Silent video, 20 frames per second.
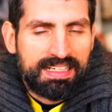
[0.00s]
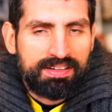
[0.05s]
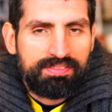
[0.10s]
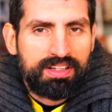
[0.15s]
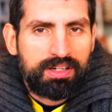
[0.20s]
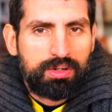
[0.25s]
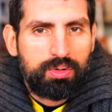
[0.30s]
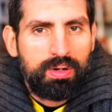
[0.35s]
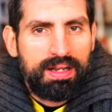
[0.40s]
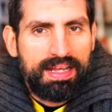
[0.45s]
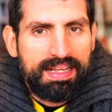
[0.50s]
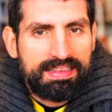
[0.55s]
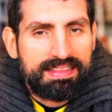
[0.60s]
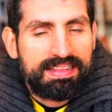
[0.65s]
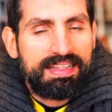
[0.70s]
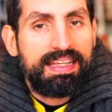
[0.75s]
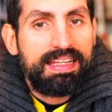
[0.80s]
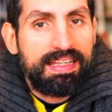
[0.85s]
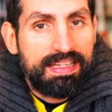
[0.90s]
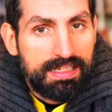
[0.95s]
tra
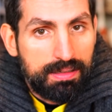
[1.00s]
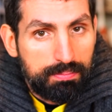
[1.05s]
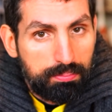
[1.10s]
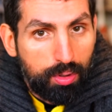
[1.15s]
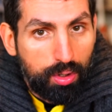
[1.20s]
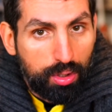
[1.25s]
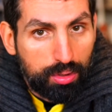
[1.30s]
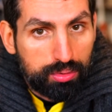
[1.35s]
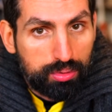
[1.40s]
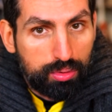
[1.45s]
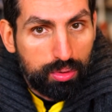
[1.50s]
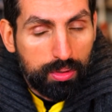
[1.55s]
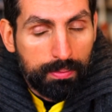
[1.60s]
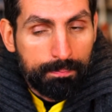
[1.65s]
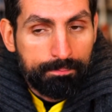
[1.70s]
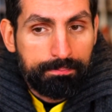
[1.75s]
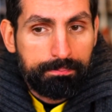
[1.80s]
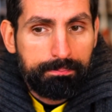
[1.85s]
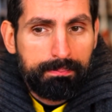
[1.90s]
virgolette, il botto.